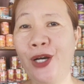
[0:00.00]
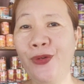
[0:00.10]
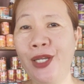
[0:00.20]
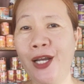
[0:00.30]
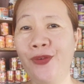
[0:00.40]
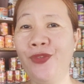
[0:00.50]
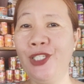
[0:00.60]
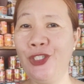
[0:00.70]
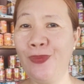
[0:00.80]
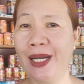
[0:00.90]
ako ng
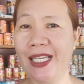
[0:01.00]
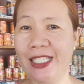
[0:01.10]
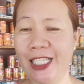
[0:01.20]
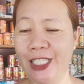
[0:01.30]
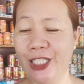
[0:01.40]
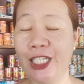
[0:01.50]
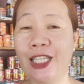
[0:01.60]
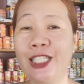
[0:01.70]
video mga sisi, siya,